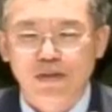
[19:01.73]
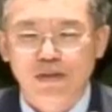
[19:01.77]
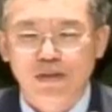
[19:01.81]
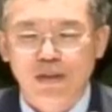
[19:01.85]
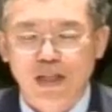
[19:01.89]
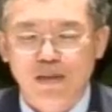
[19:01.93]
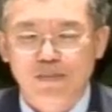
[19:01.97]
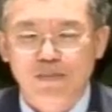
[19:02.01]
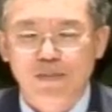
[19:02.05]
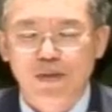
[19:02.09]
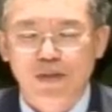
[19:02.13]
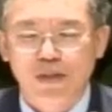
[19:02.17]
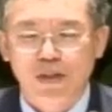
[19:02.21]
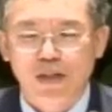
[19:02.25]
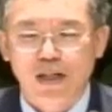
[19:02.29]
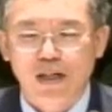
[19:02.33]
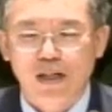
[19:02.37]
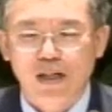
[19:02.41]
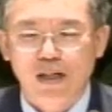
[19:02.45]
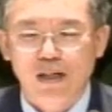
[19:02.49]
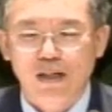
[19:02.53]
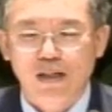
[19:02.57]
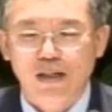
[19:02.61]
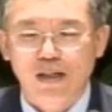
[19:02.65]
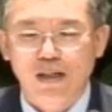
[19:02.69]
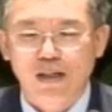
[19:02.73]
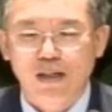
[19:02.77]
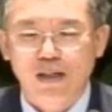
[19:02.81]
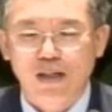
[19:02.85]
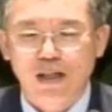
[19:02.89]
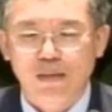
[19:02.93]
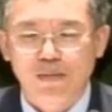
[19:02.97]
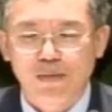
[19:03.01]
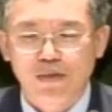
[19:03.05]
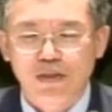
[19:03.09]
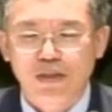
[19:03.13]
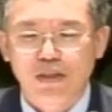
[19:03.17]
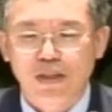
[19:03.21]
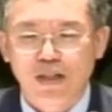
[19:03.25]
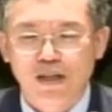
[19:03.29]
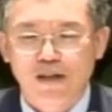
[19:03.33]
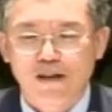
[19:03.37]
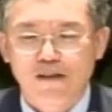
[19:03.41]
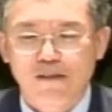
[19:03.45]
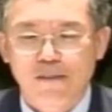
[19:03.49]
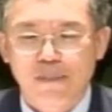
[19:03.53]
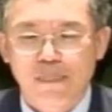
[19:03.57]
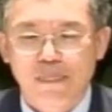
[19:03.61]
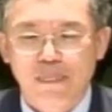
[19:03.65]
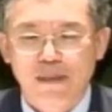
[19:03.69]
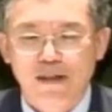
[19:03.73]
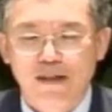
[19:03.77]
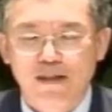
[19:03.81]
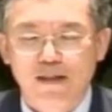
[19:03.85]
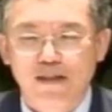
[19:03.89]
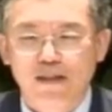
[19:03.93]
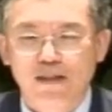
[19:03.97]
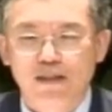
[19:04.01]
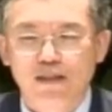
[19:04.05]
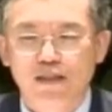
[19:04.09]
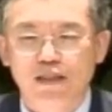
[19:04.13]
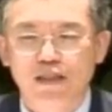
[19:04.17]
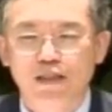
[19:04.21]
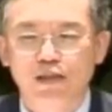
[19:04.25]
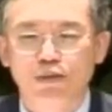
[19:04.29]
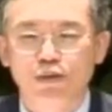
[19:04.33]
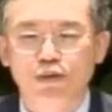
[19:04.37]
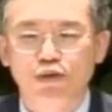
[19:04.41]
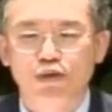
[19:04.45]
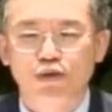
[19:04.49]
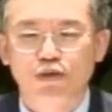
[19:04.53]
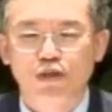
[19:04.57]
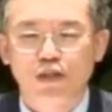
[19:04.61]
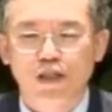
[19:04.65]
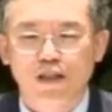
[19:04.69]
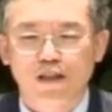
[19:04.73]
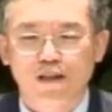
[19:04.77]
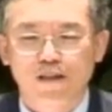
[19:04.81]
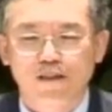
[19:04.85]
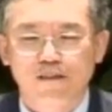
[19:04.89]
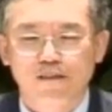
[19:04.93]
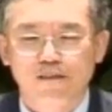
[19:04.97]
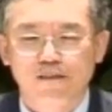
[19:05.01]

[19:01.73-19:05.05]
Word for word: 남편, 아, 아버지가 기도 중에